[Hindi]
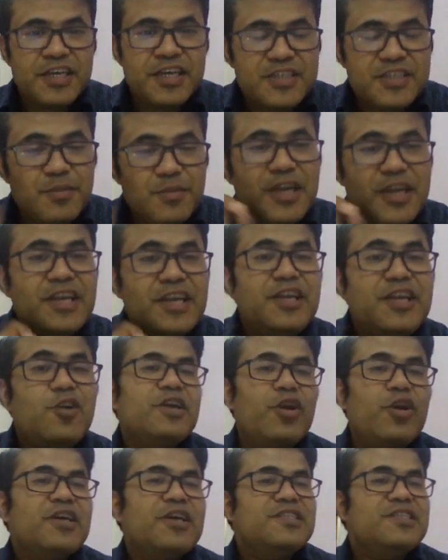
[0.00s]
similarly
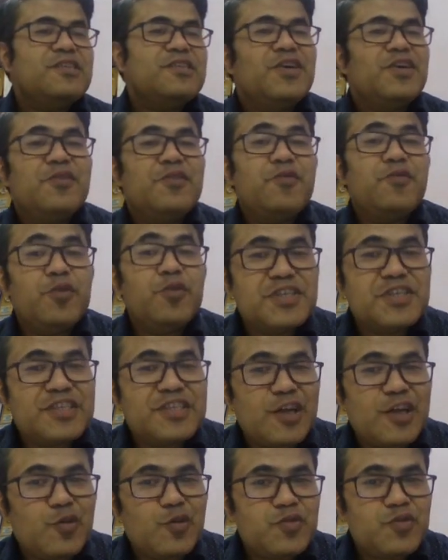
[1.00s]
non conservative forces
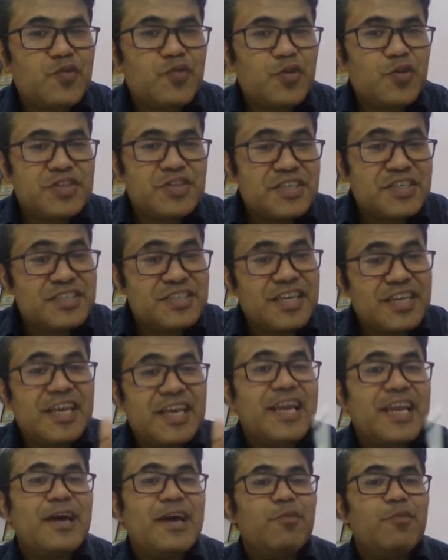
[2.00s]
are those forces jinke
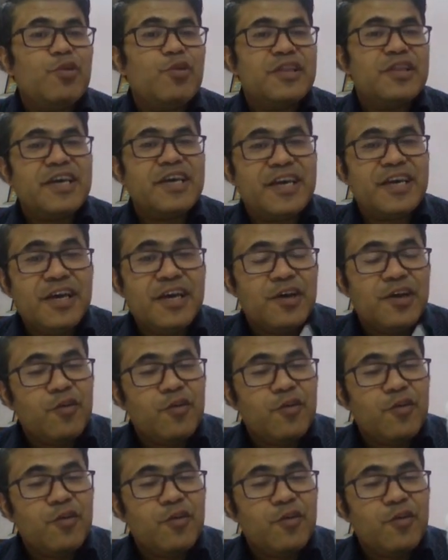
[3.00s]
liye aap bolte hain